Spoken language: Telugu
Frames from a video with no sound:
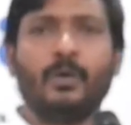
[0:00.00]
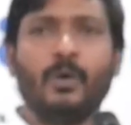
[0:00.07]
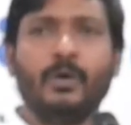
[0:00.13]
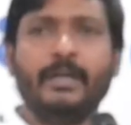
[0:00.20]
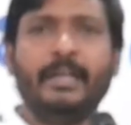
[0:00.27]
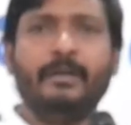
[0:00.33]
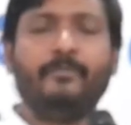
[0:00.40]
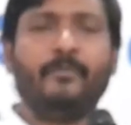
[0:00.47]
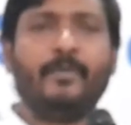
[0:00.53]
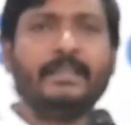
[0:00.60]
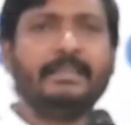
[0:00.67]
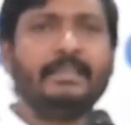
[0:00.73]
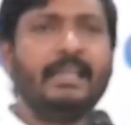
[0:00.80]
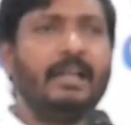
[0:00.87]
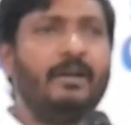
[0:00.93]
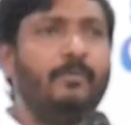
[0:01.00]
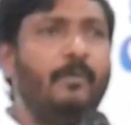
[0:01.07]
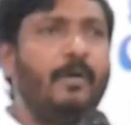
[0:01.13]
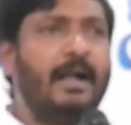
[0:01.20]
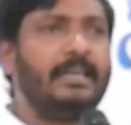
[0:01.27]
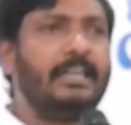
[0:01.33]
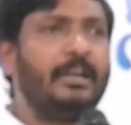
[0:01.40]
కొన్ని వందల
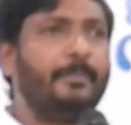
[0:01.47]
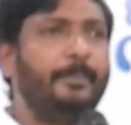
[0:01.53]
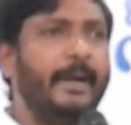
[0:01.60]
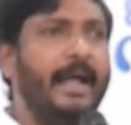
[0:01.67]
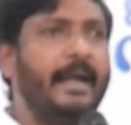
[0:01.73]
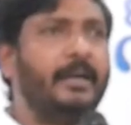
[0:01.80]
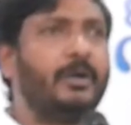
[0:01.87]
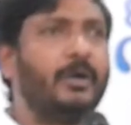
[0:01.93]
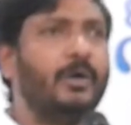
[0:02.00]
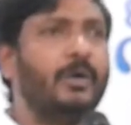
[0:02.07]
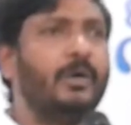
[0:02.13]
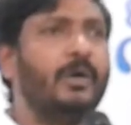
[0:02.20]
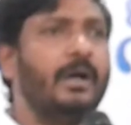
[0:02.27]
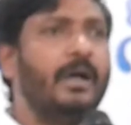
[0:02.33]
వాటర్ ప్లాంట్లు